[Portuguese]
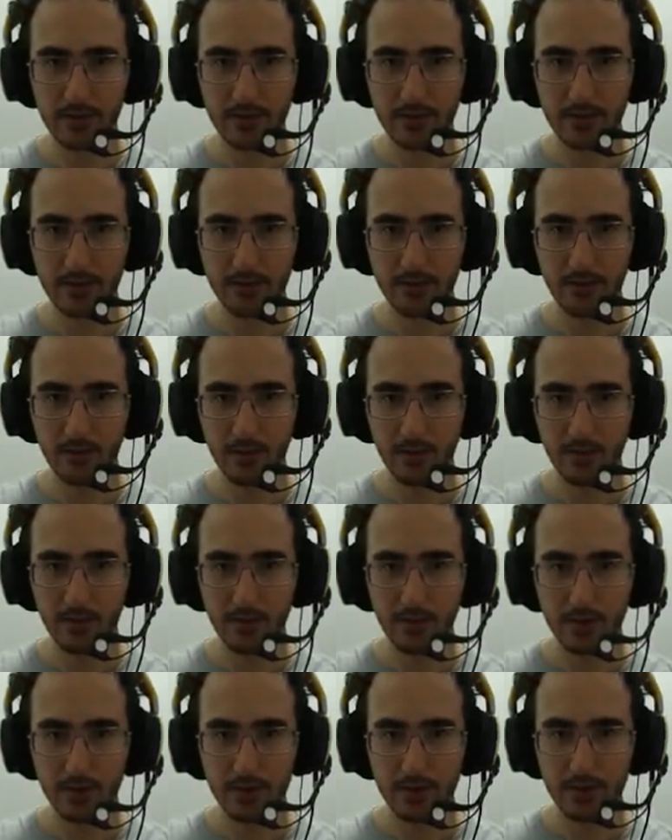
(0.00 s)
Bom,
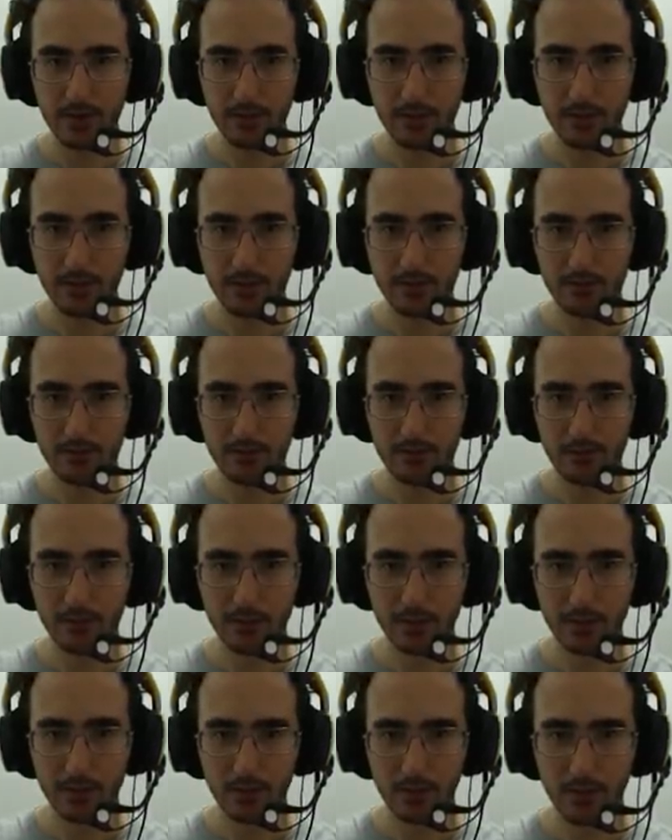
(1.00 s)
aqui também. Pode
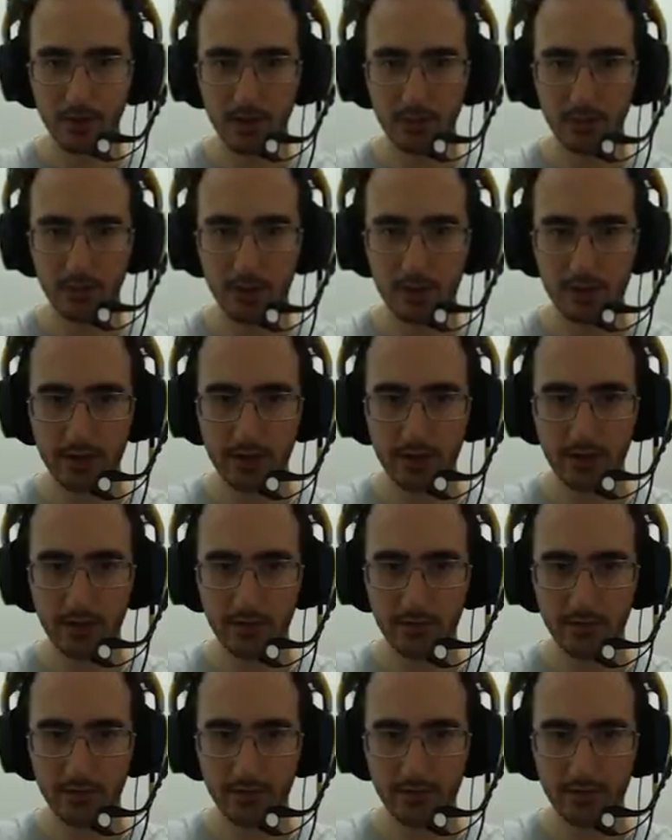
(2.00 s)
correr, pular aqui.
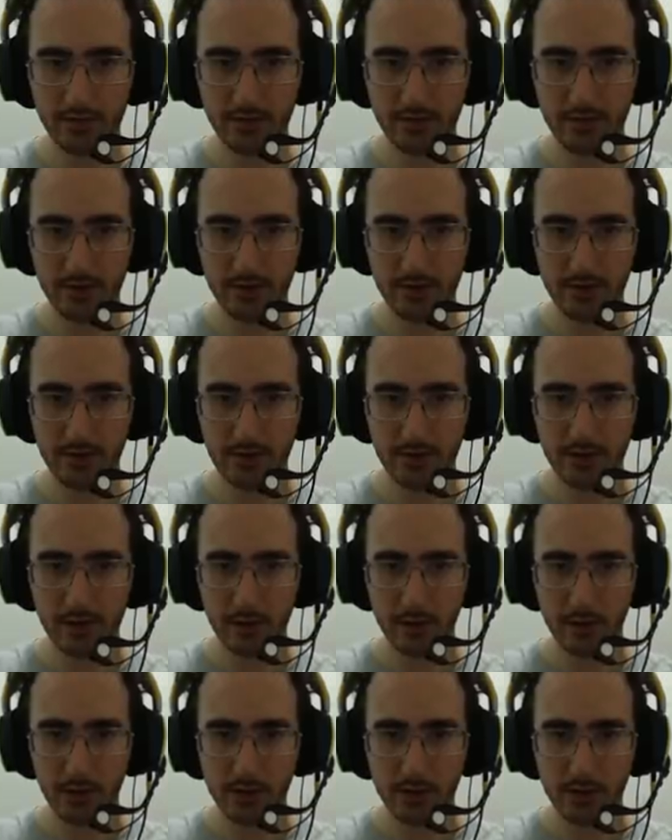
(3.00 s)
Tem
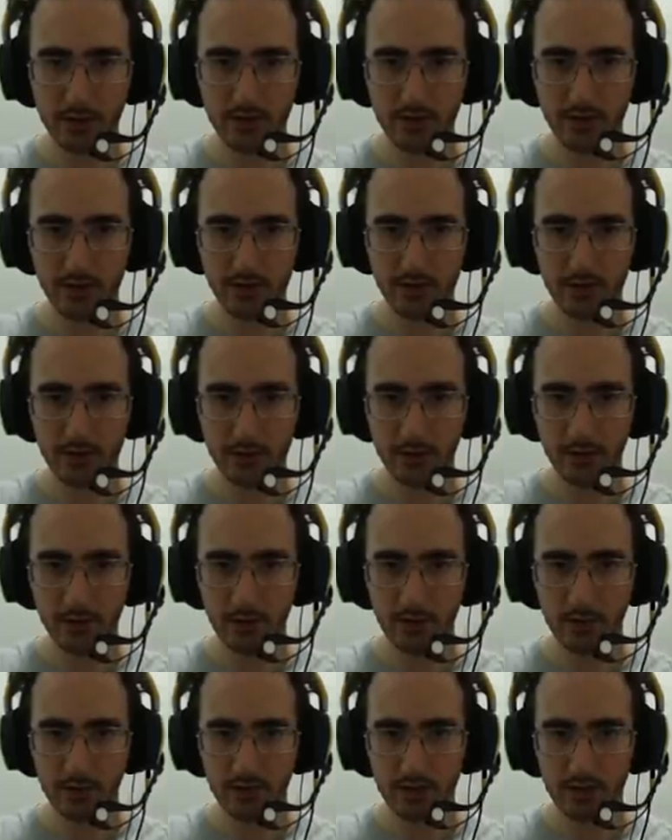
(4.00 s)
outra, outro
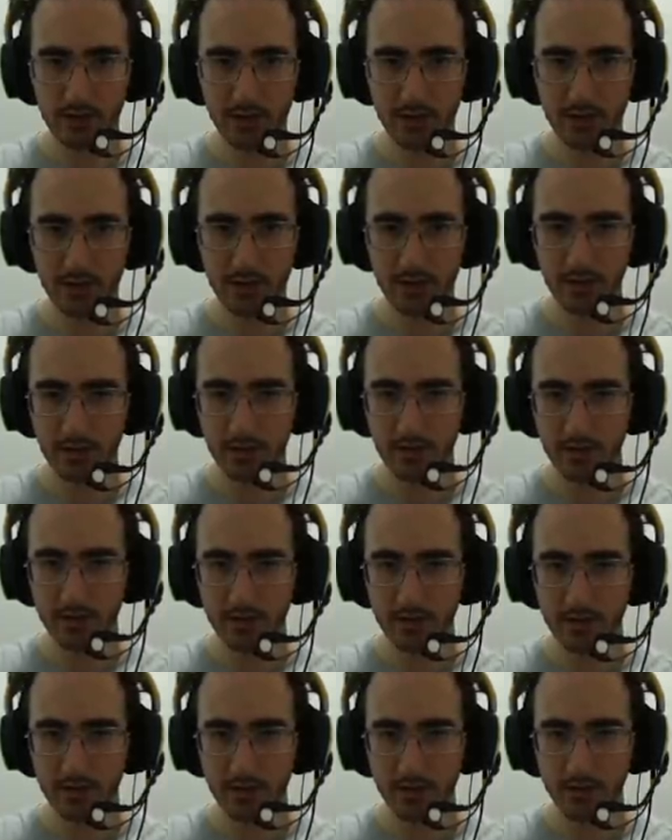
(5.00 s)
item aqui.
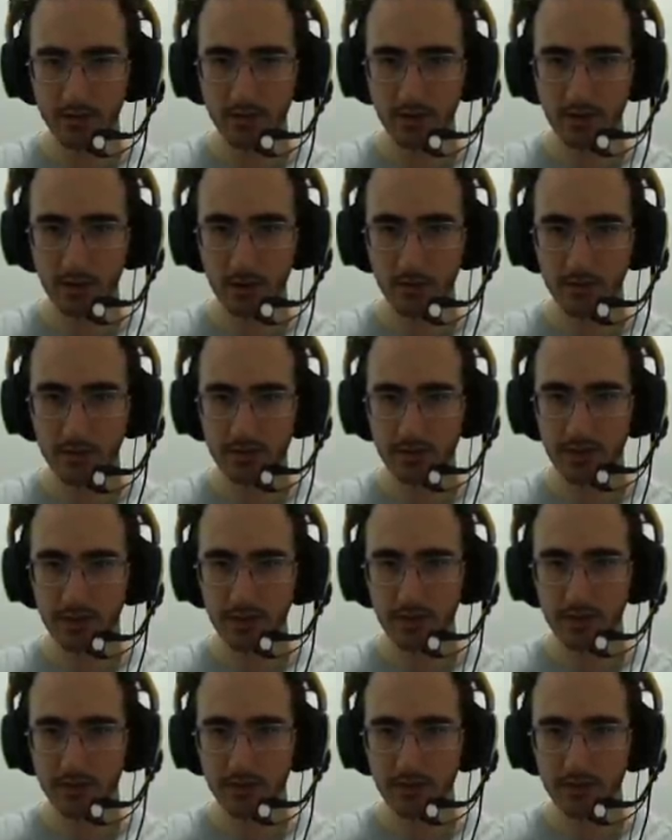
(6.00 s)
São só almas
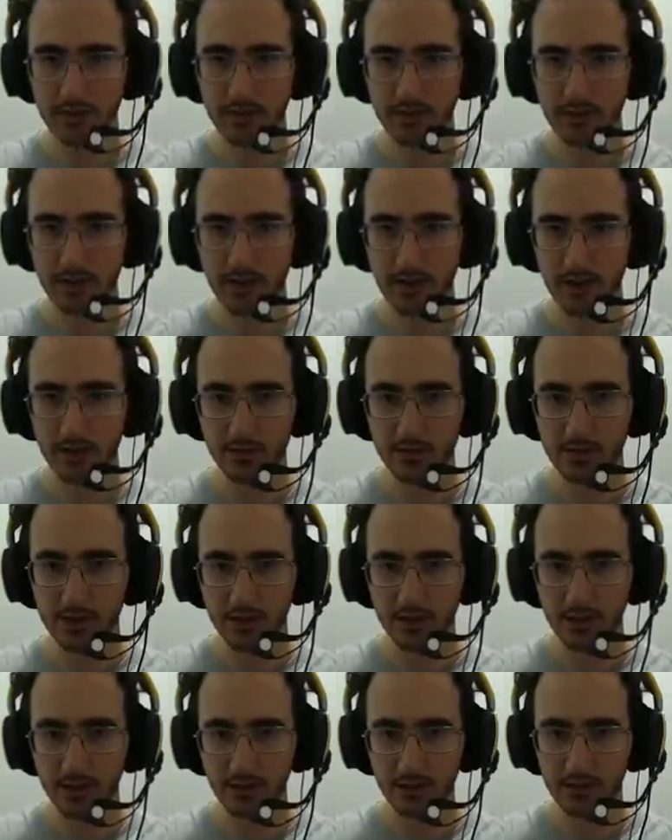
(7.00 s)
grandes de guerreiros
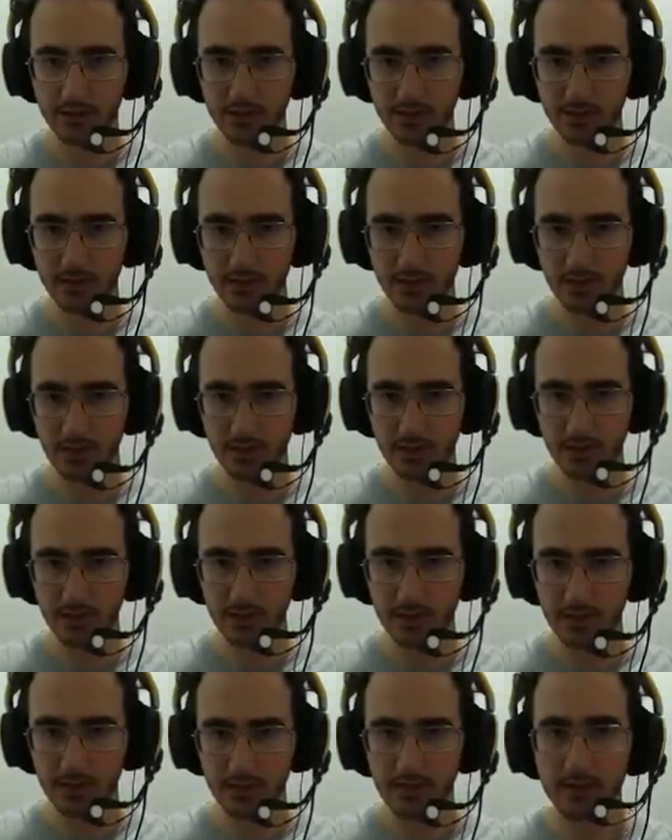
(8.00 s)
caídos
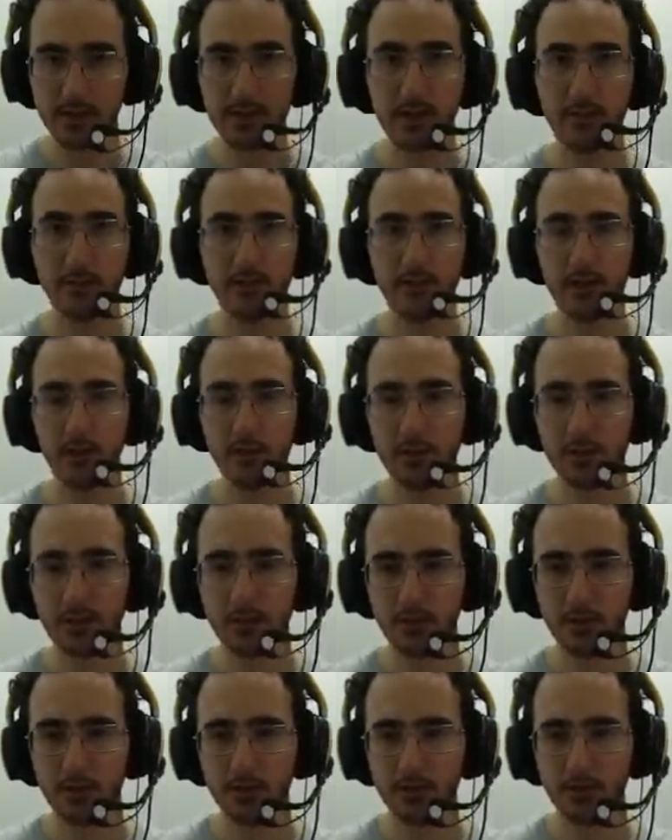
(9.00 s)
que servem aí para subir o
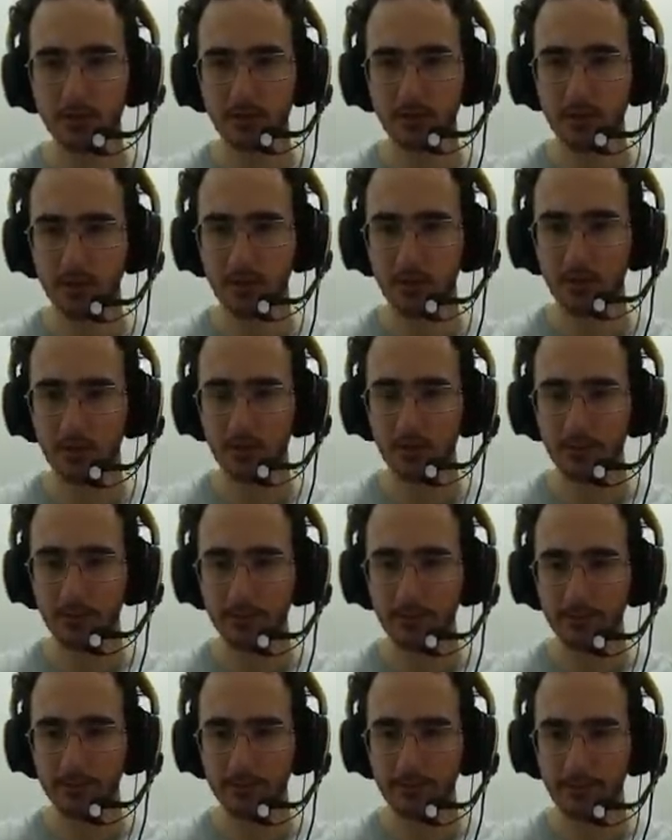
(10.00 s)
nosso nível.
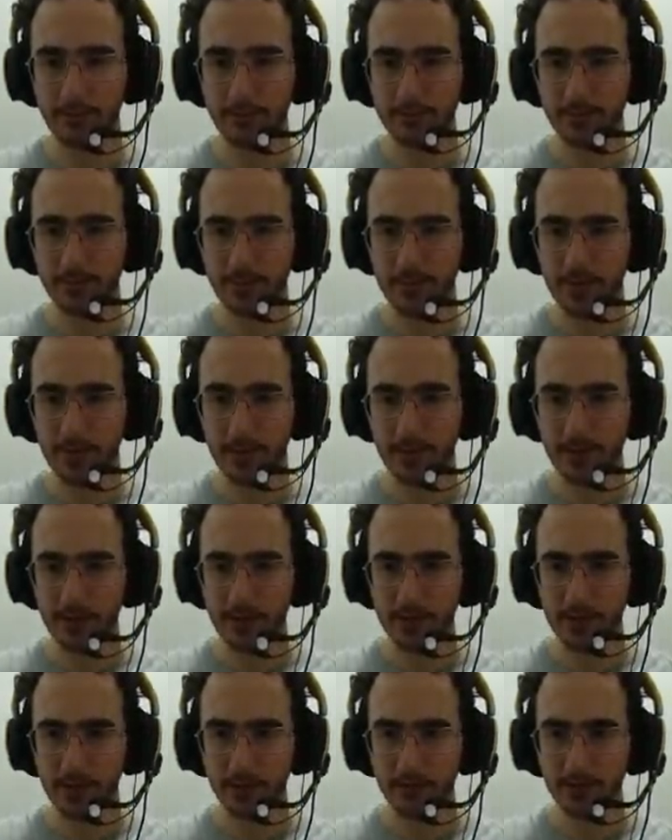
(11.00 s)
A gente
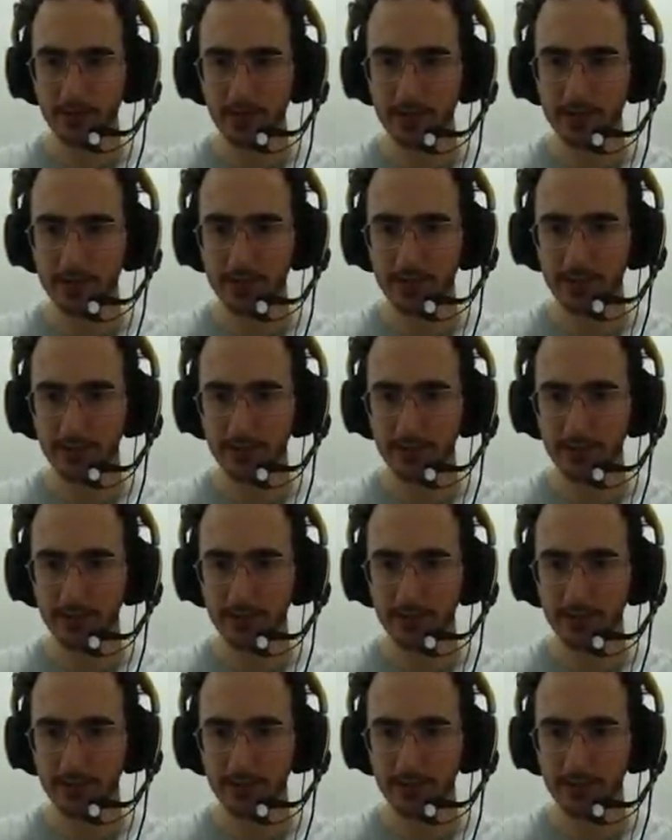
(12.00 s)
já vai descer